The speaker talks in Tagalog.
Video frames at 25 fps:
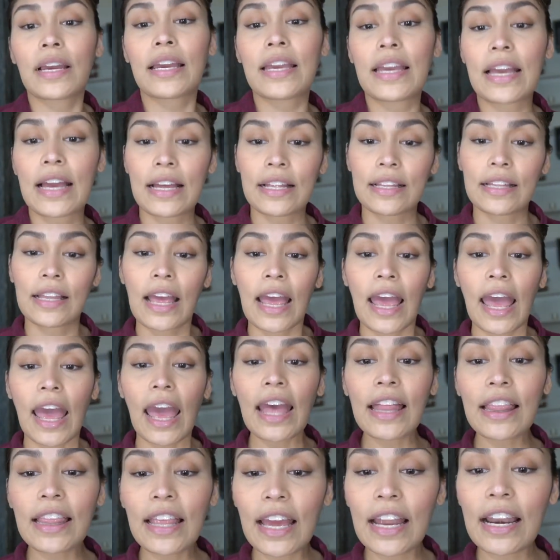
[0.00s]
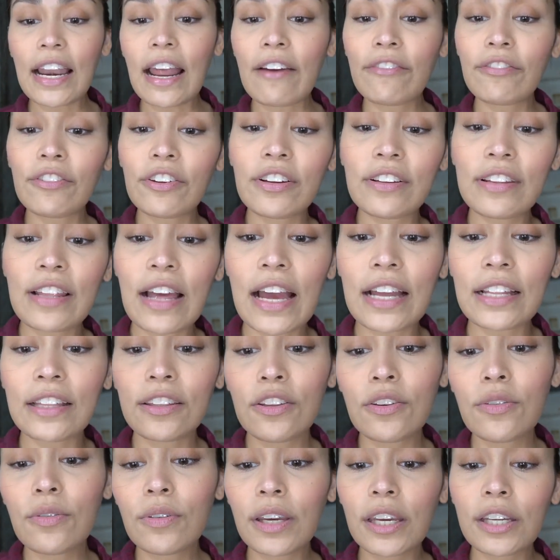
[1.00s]
Ayan. And then, after
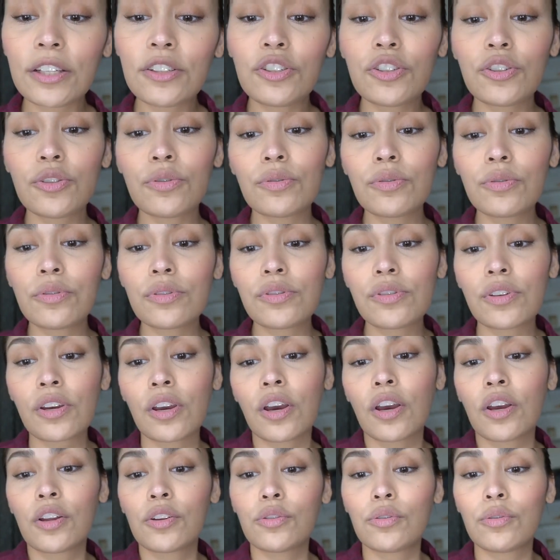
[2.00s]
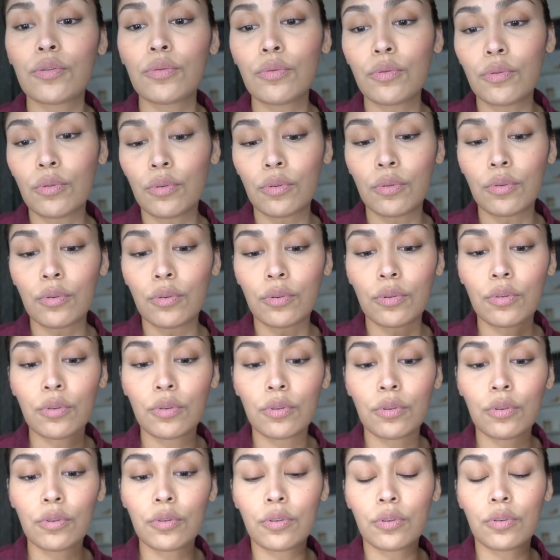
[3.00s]
that, you can choose to,
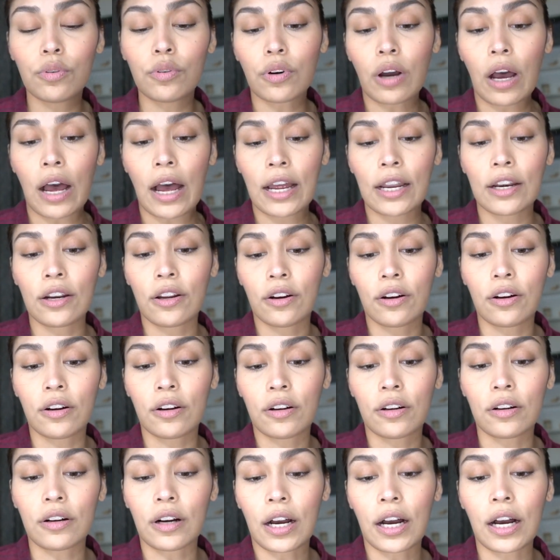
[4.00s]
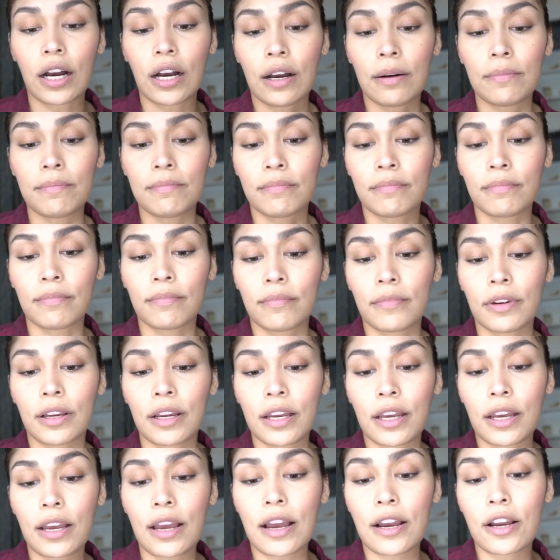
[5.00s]
ano, um,
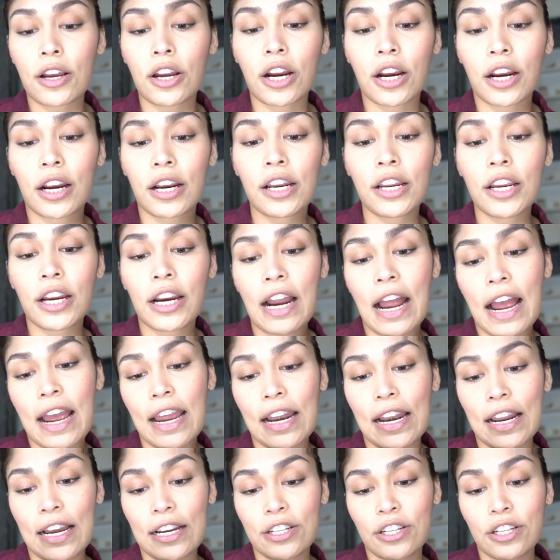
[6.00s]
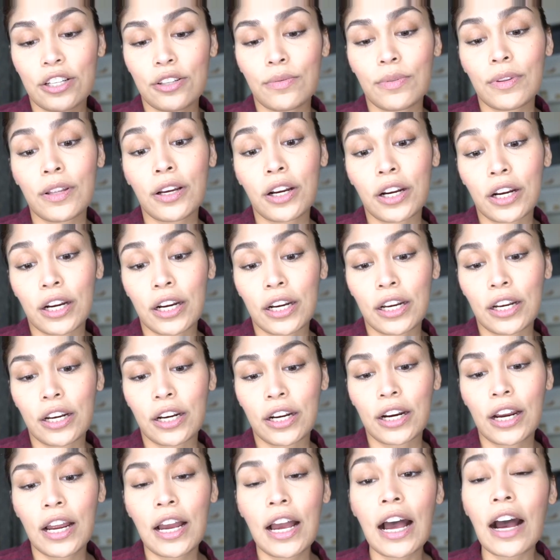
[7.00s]
curl your eyelashes with a
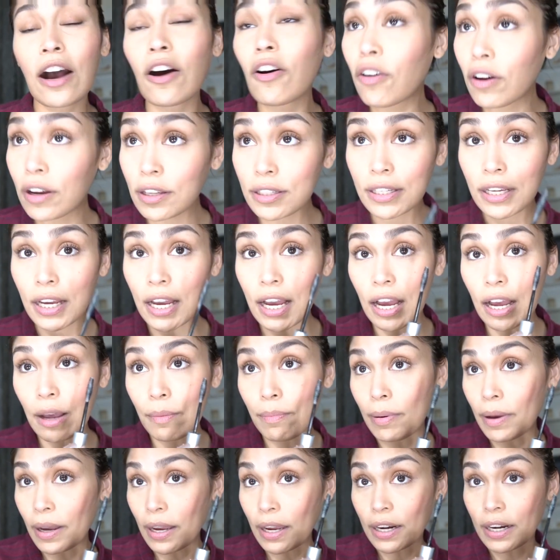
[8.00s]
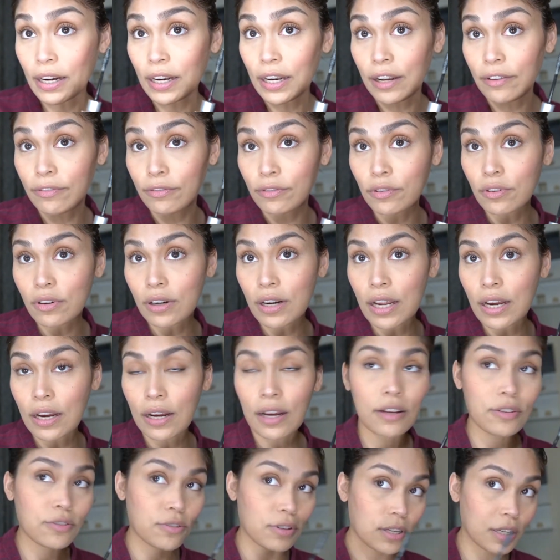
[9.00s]
curler. Ako kasi kakapakirelift ko lang.
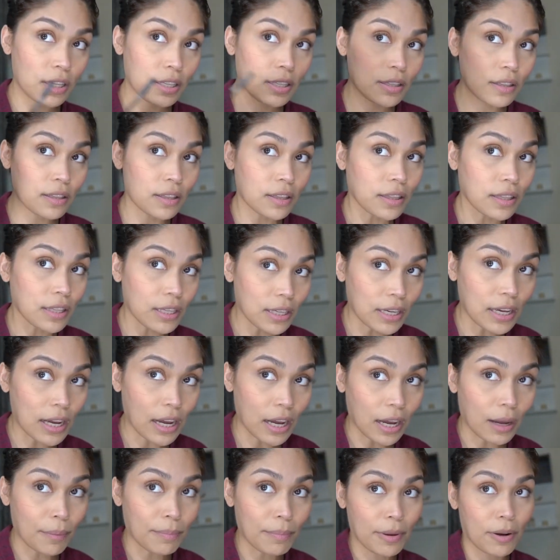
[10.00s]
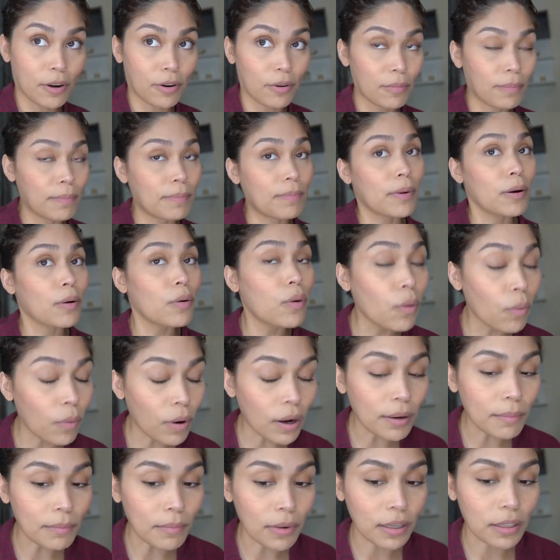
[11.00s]
Actually, hindi kaka. Pero
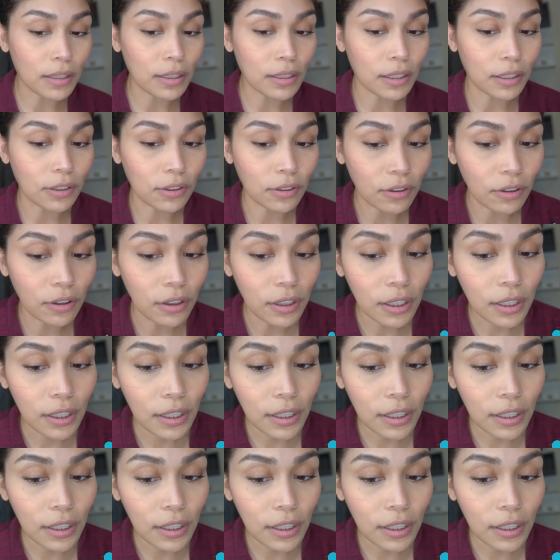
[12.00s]
magwa one month na to.